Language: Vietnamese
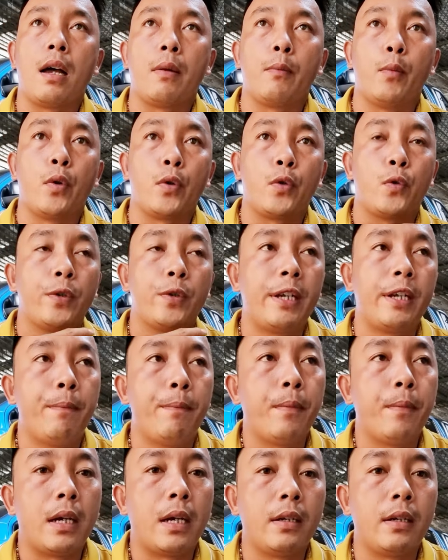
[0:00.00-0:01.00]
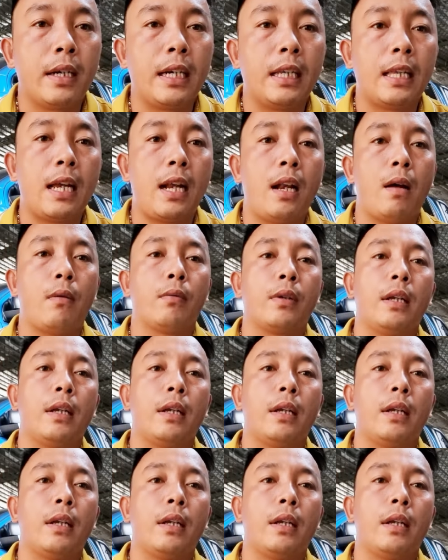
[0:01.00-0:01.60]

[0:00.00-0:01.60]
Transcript: một chú chim mà trước khi thay lông